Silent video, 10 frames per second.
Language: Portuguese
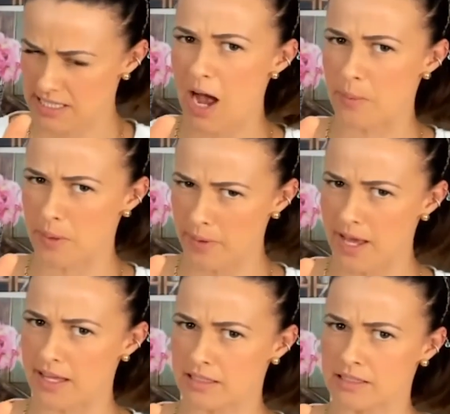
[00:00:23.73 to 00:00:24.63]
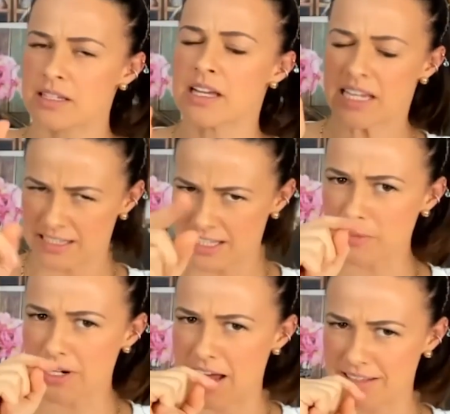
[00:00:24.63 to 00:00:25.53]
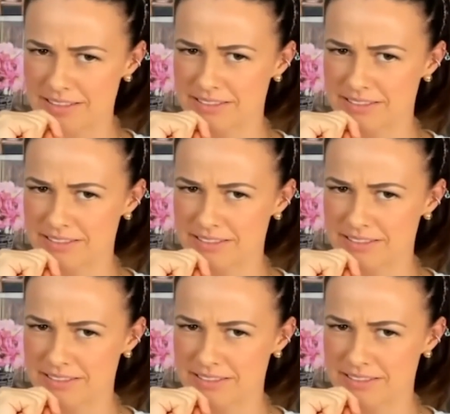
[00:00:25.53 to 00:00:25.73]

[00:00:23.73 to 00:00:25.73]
calma, pera. Dá uma olhada.